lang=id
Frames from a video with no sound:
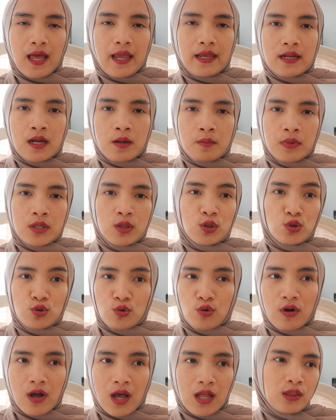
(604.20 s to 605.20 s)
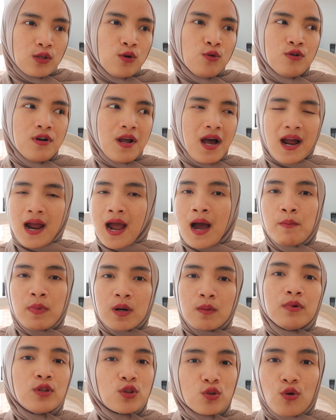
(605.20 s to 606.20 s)
kelainan bentuk atau udah nggak
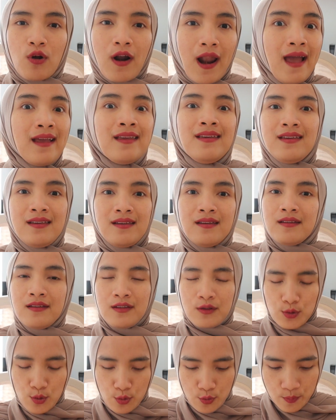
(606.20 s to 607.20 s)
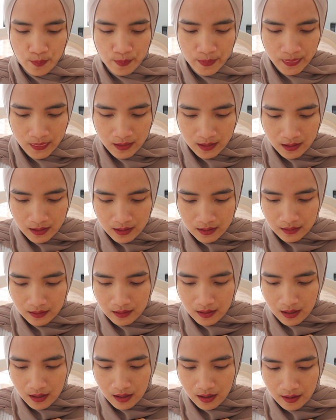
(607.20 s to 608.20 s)
berbentuk lagi gitu.
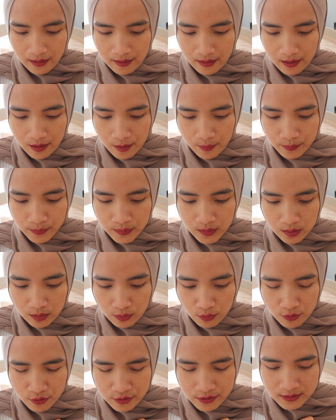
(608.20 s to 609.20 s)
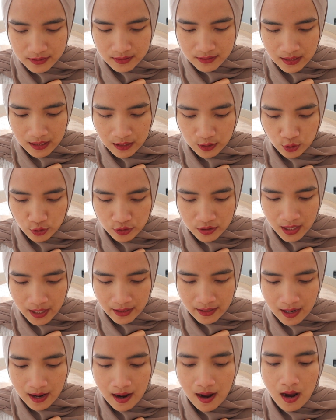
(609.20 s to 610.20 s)
Nah, um, terus
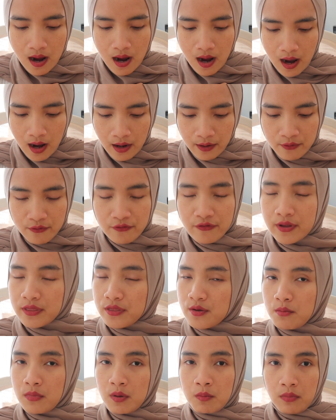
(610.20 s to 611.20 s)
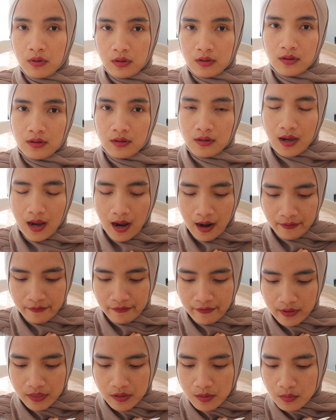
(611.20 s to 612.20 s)
selanjutnya ada unfathomable.
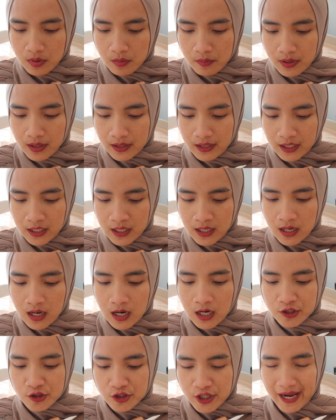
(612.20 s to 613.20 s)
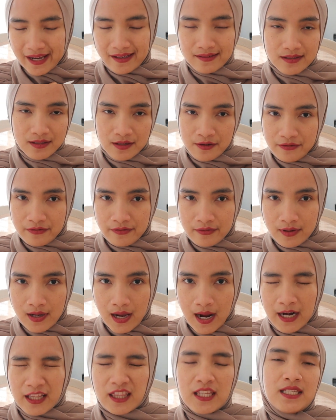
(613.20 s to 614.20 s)
Unfathomable ini adjective,
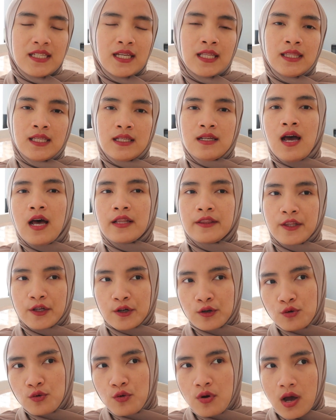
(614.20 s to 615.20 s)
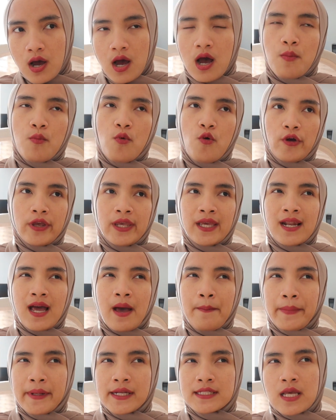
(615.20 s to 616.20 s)
artinya tidak terduga. Mungkin
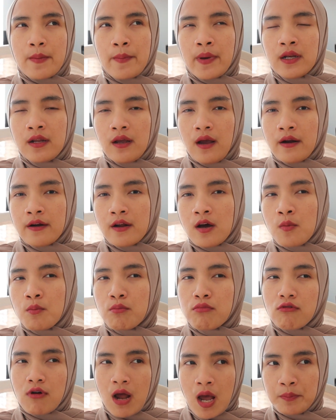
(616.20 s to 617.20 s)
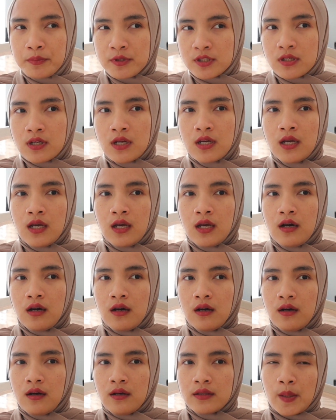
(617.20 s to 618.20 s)
hampir sama dengan abrupt,
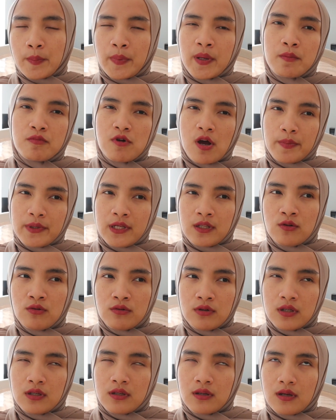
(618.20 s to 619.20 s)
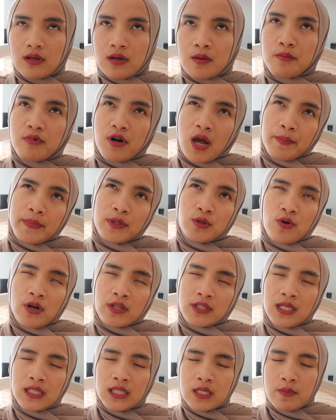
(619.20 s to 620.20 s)
uh, tapi abrupt ini abrupt itu
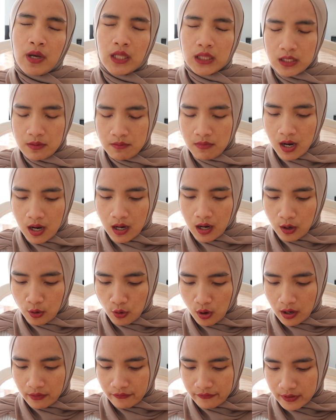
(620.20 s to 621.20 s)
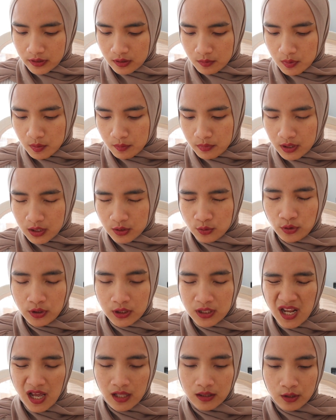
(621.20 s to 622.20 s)
artinya tiba-tiba kalau unfathomable itu
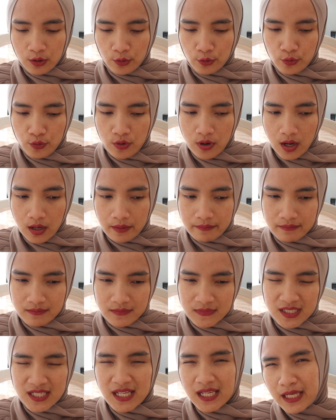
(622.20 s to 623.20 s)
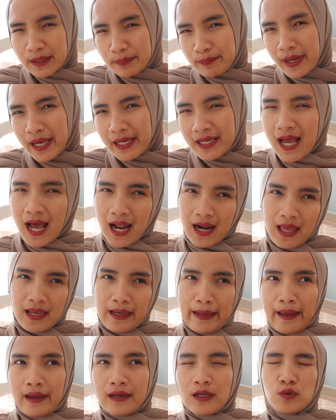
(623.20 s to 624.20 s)
tidak terduga sedikit beda lah
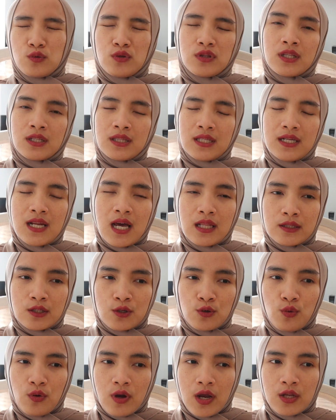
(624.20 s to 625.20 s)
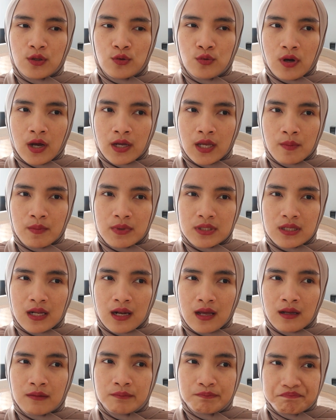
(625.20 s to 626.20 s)
ya gitu. tidak terduga itu kayak
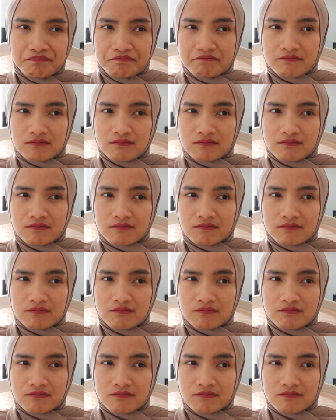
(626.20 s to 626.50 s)
misalkan